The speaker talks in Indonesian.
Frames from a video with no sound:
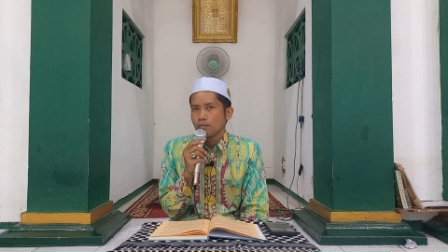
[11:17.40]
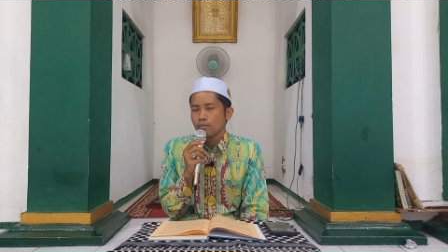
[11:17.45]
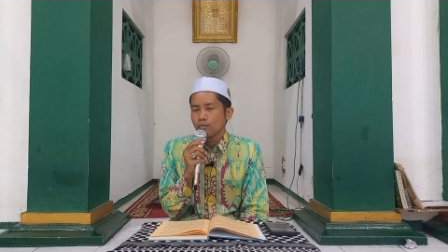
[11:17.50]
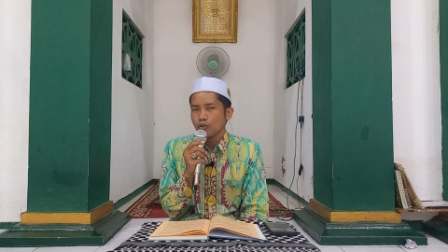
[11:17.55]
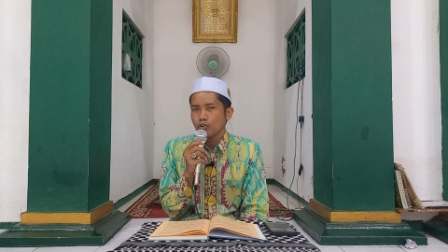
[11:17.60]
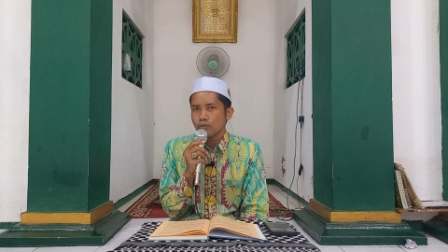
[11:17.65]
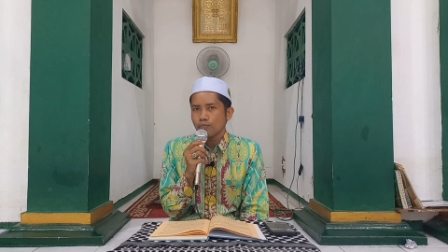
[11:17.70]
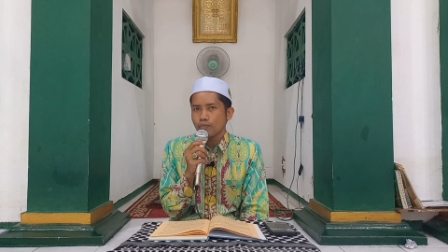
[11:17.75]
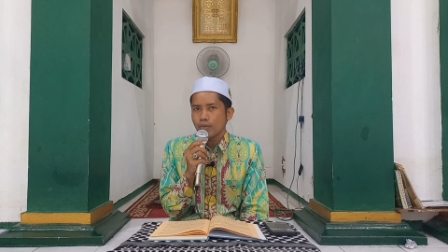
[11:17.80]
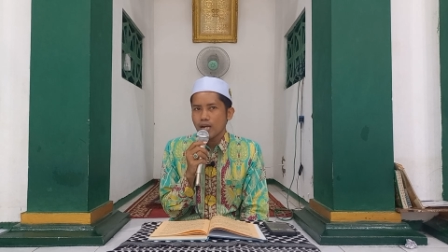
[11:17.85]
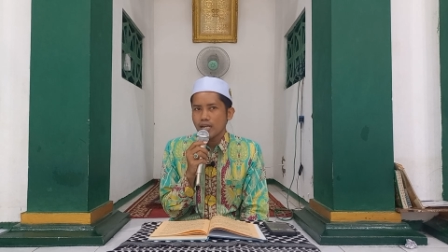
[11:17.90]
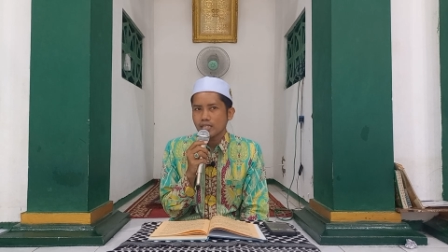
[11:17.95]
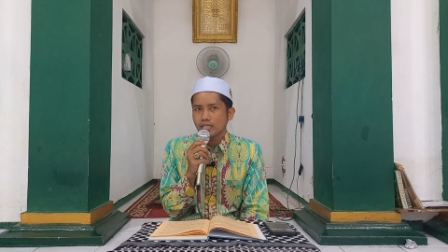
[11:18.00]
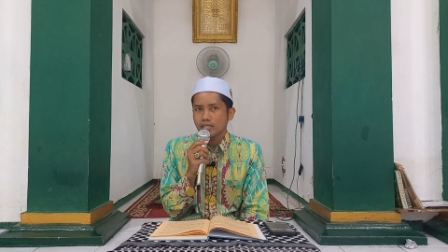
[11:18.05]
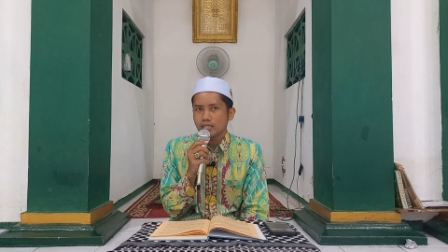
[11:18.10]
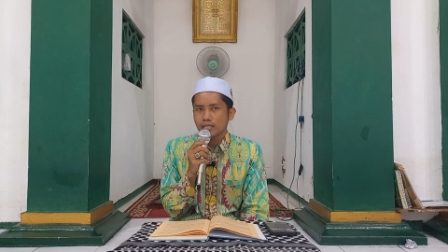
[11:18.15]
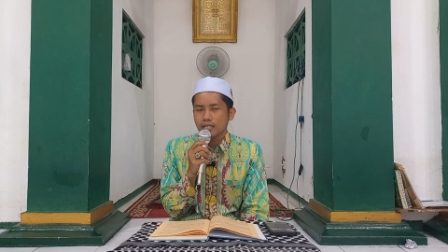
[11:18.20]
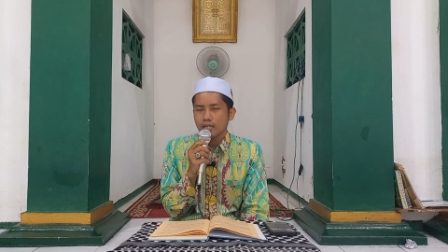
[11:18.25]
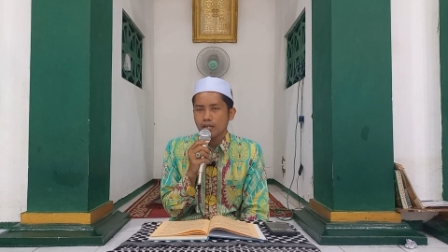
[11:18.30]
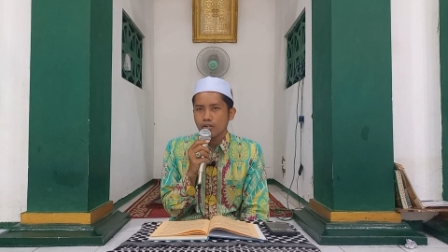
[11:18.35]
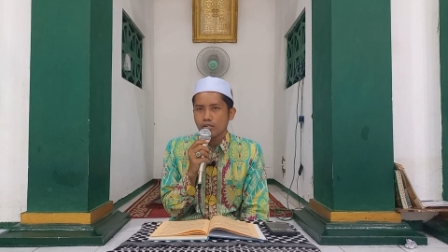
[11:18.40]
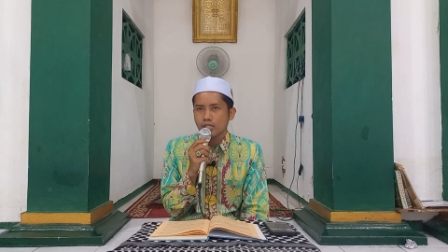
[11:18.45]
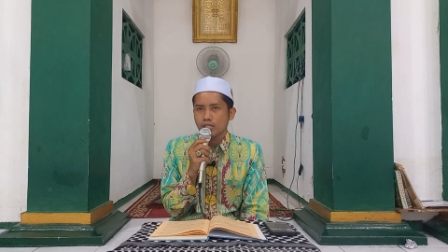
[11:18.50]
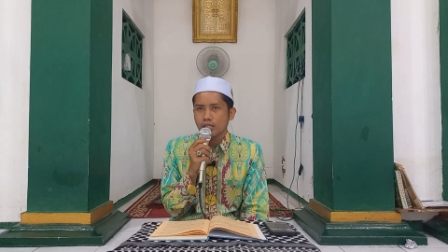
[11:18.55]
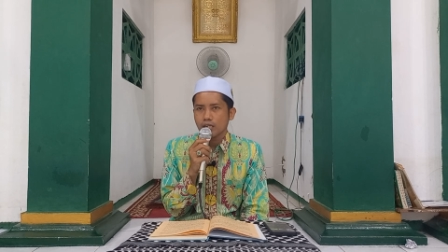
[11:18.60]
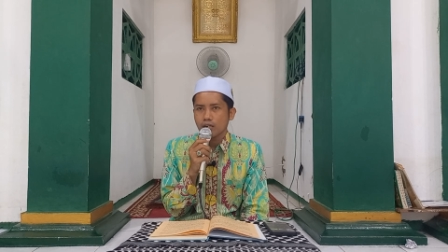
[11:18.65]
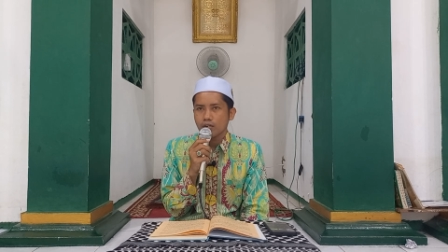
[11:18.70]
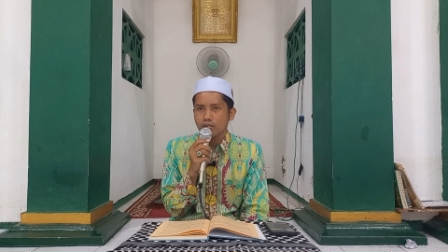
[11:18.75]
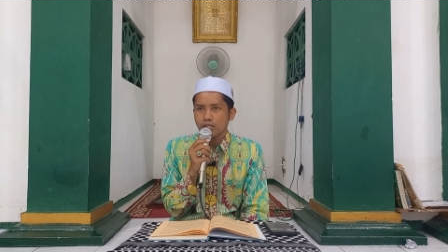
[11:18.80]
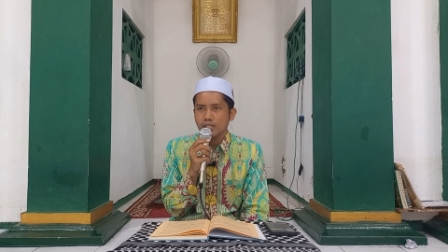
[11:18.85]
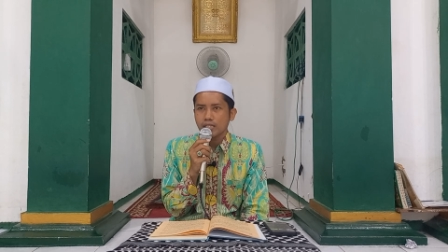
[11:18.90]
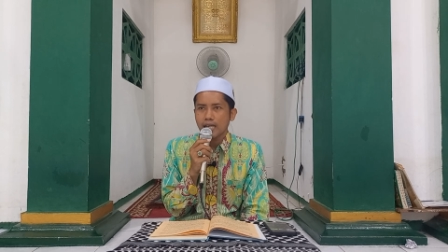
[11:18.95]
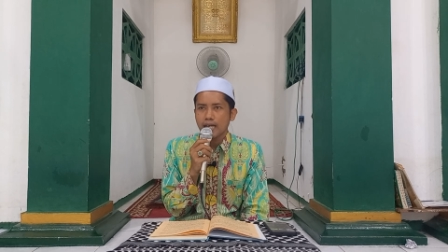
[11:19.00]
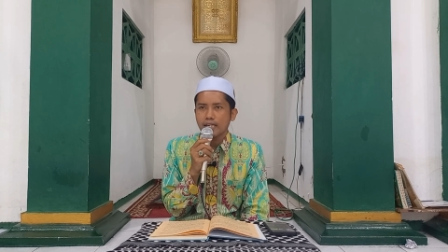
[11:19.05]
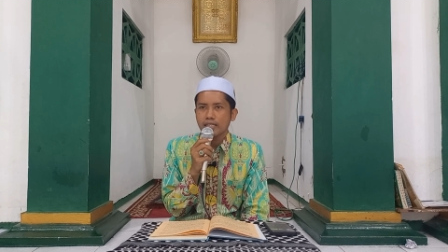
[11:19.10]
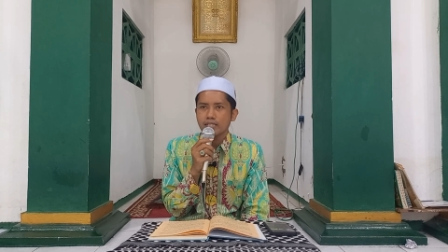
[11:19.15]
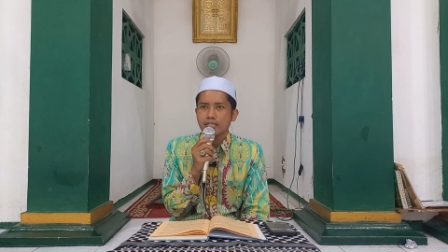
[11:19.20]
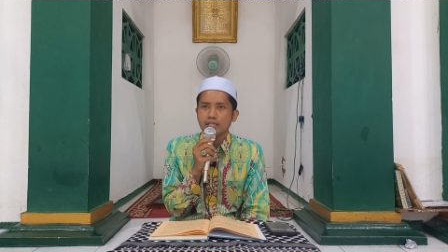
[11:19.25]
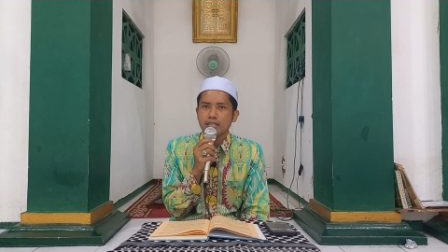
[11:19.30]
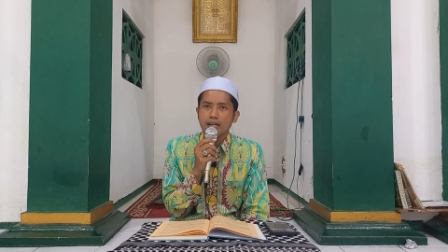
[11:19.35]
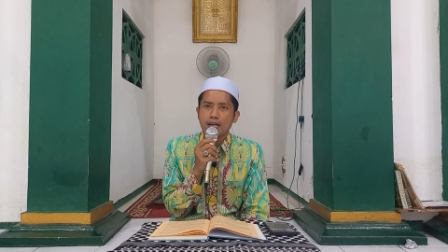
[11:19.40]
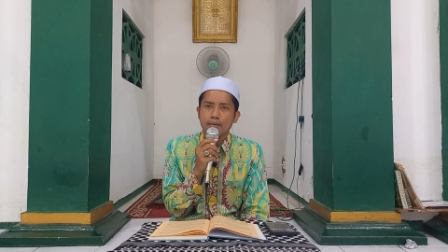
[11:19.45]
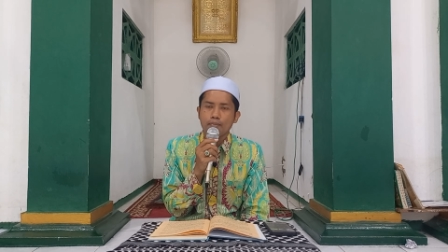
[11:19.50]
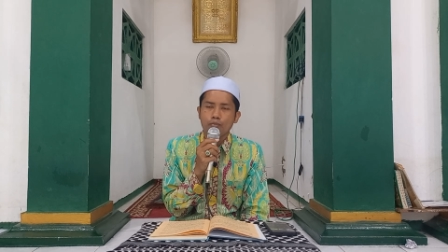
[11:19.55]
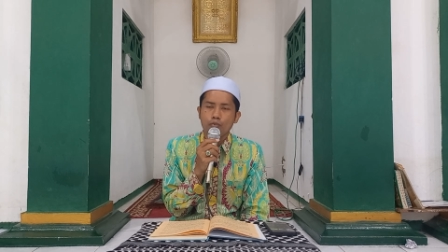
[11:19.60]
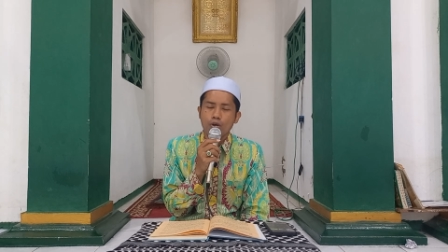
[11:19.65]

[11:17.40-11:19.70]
Mun pas terus terusan